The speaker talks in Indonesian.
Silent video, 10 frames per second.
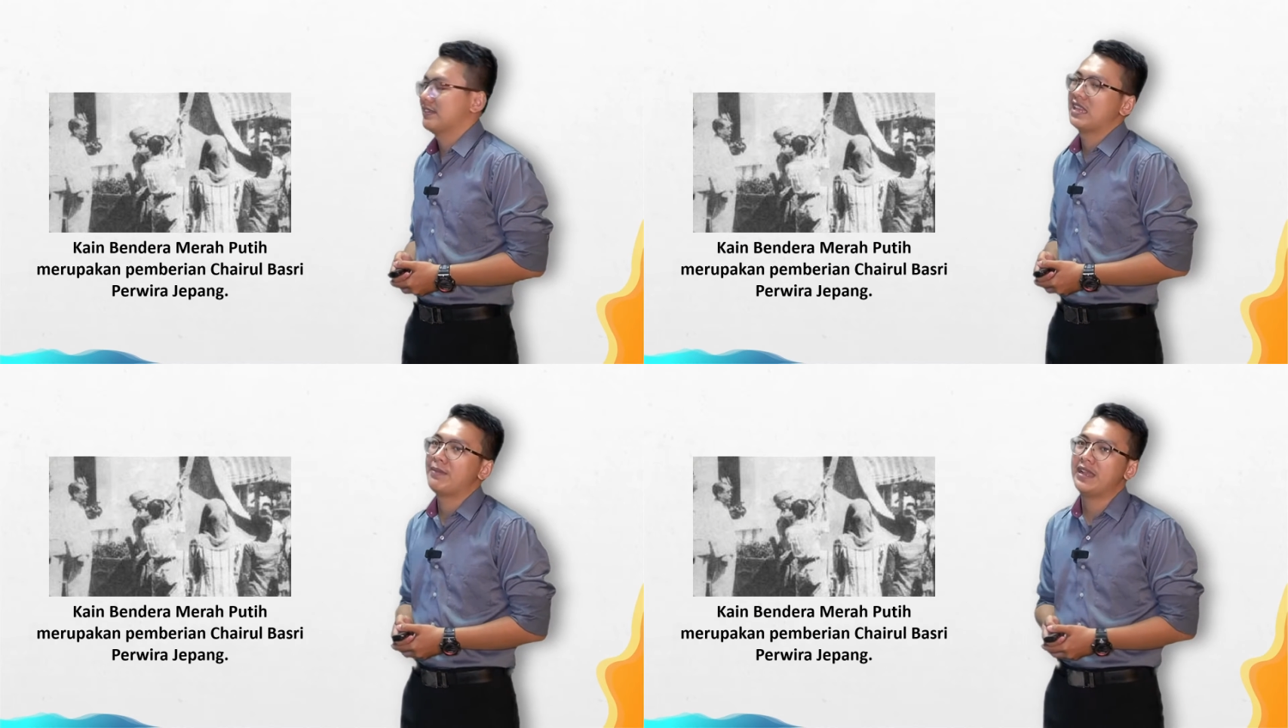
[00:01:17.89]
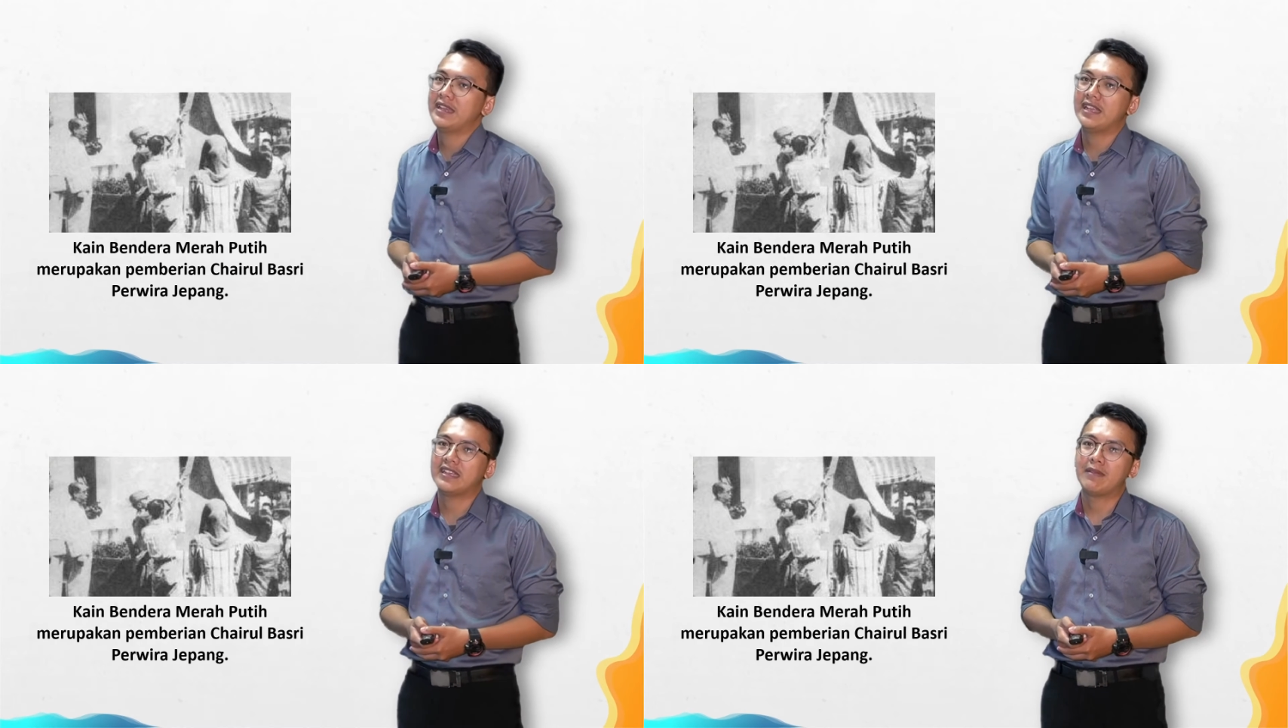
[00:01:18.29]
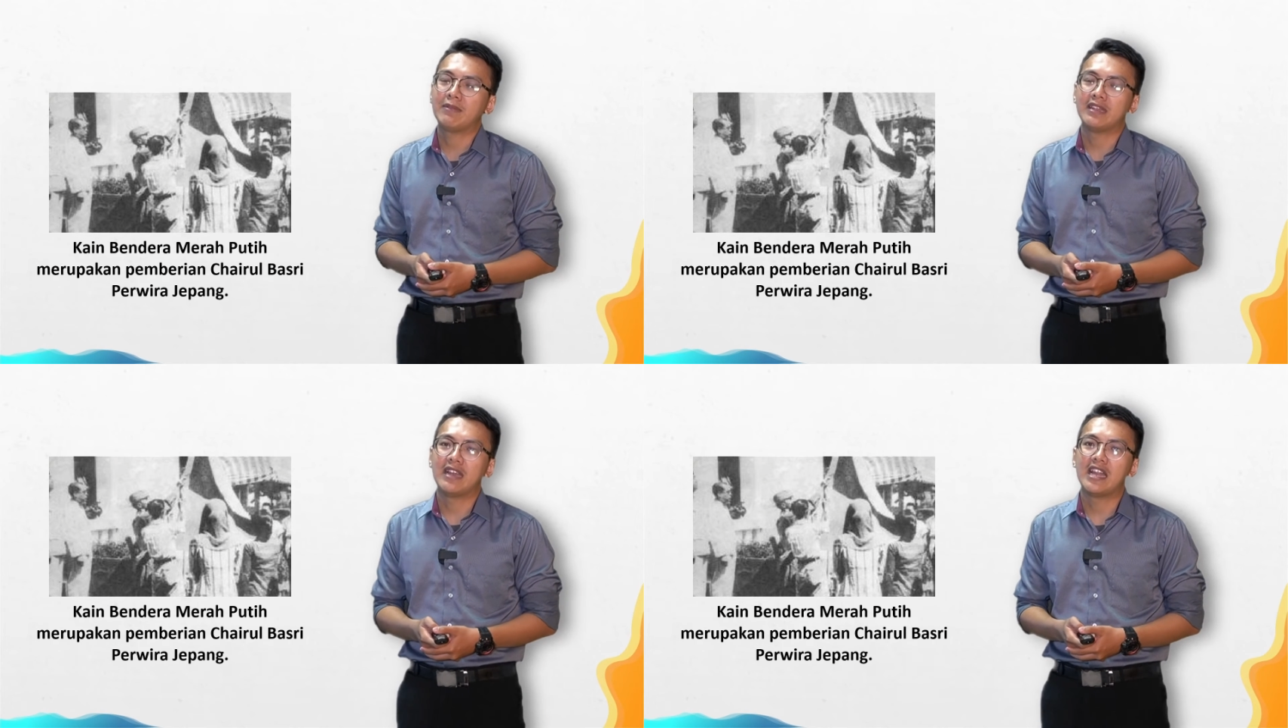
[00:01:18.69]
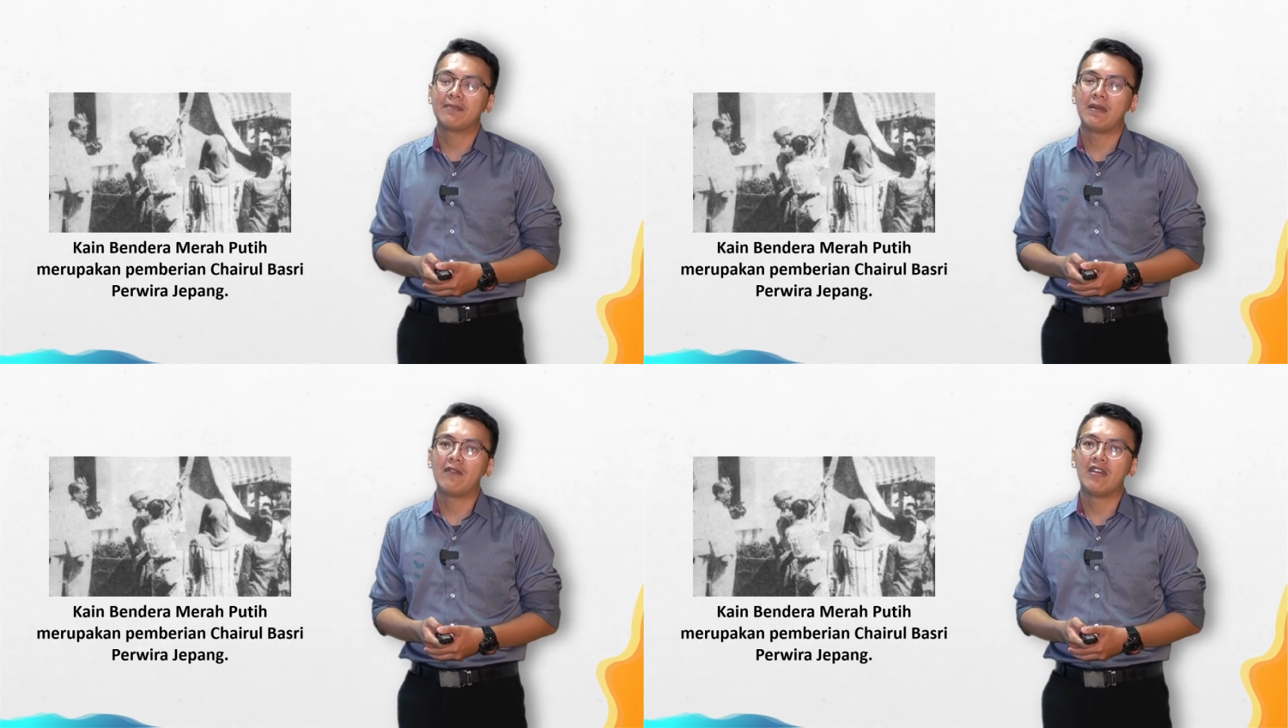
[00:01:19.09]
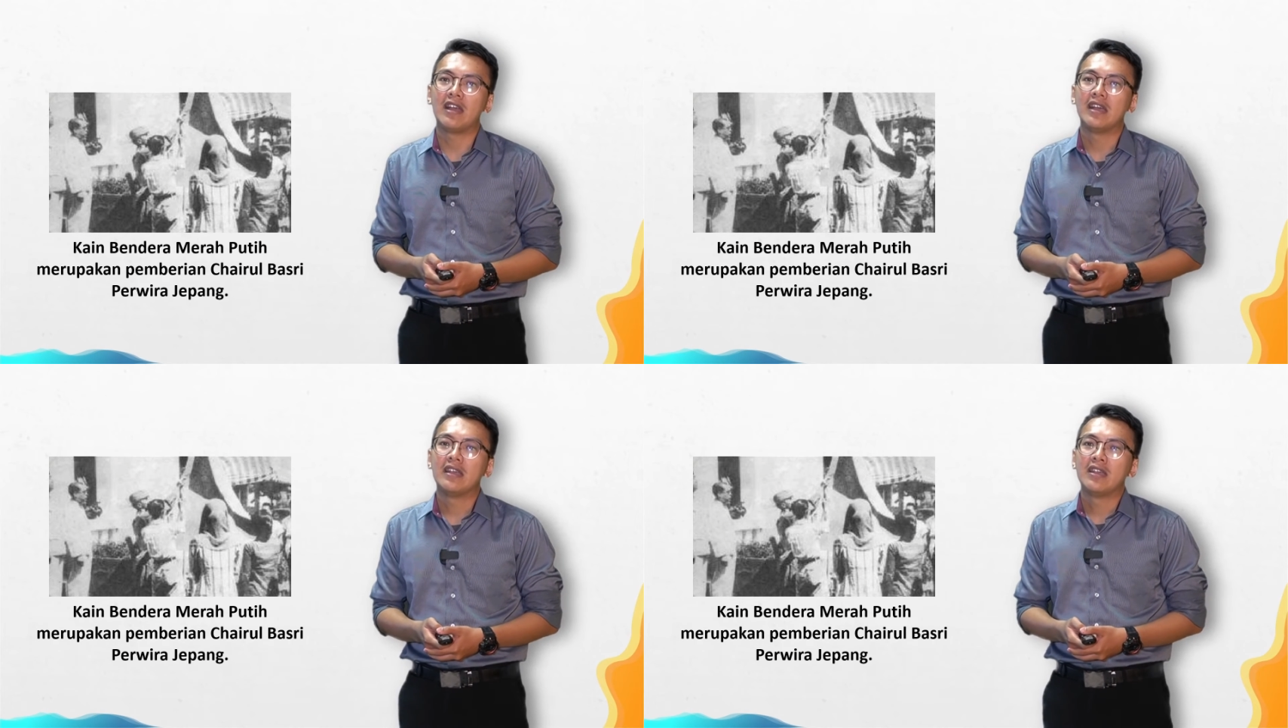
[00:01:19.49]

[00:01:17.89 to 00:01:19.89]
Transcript: Selama ini kita mendengar bahwa